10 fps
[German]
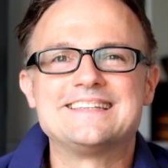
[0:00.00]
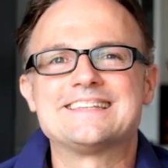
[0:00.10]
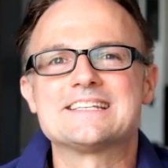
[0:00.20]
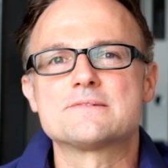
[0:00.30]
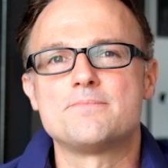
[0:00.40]

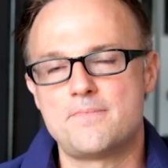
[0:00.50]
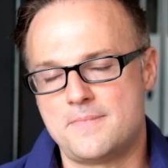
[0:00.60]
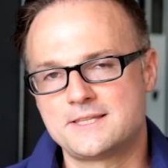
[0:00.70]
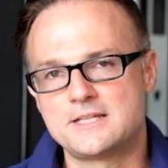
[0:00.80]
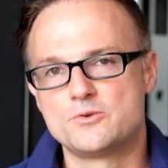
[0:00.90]
das
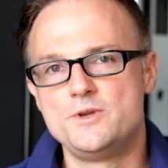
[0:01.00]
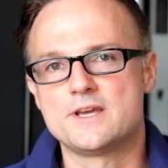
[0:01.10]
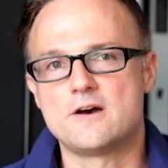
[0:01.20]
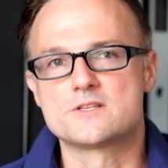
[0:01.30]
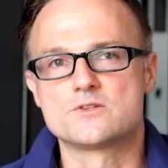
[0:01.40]
macht natürlich
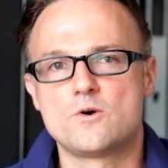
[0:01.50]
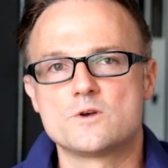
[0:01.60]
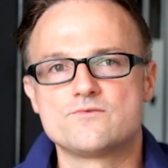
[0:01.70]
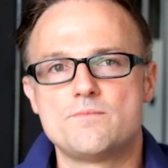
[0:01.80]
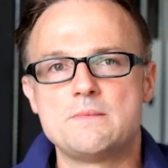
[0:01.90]
auch
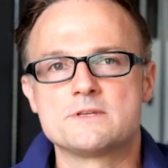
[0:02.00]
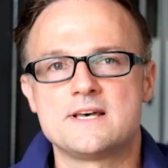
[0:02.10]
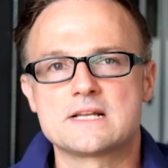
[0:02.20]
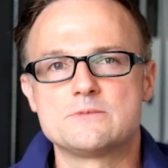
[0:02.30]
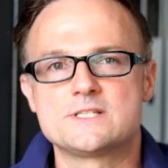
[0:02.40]
Soros, wobei man
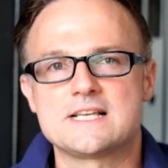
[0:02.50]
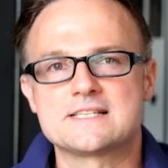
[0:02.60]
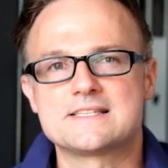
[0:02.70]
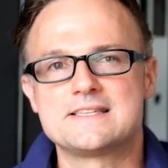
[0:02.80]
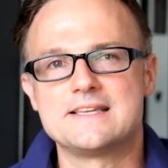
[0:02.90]
sagen muss,
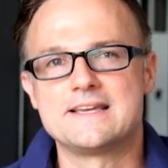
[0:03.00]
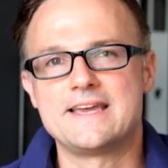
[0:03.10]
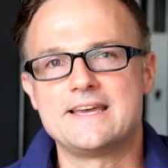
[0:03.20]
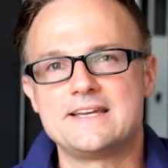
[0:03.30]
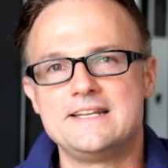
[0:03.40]
dass
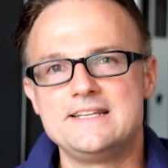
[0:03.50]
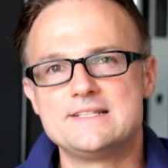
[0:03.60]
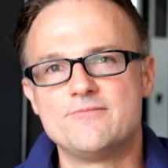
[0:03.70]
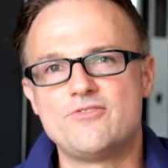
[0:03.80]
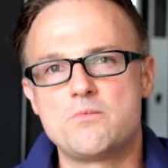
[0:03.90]
er in
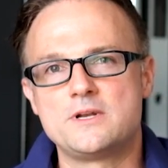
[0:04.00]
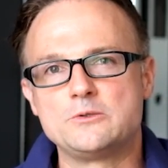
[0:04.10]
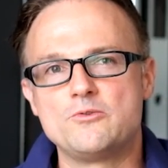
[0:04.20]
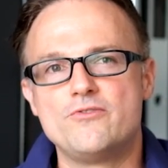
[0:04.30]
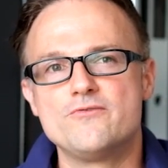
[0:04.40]
diesem Formular
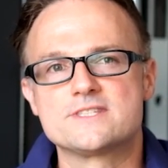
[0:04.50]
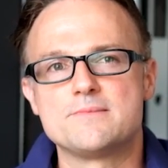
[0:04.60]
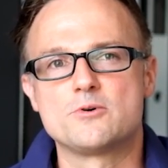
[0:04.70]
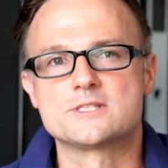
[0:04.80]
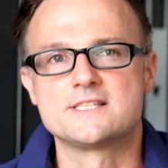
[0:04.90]
nur
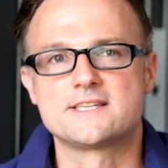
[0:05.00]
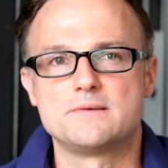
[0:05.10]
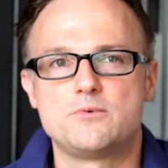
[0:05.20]
15% seiner